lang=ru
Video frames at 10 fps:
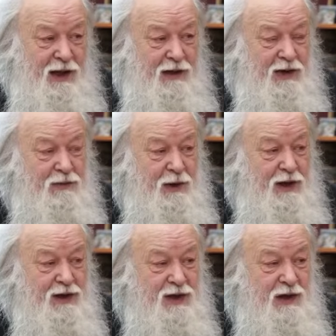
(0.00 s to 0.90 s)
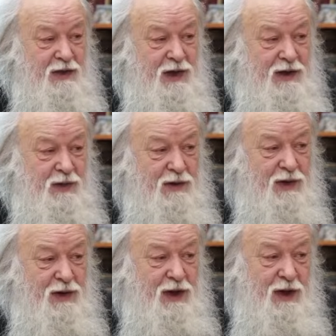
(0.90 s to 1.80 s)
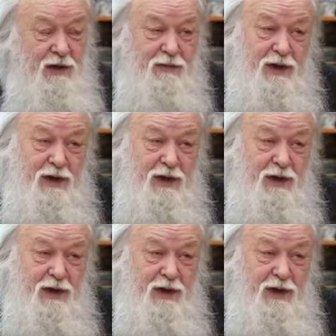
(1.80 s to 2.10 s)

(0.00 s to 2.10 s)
Я, говорю, прощаю, Господь говорит, а я не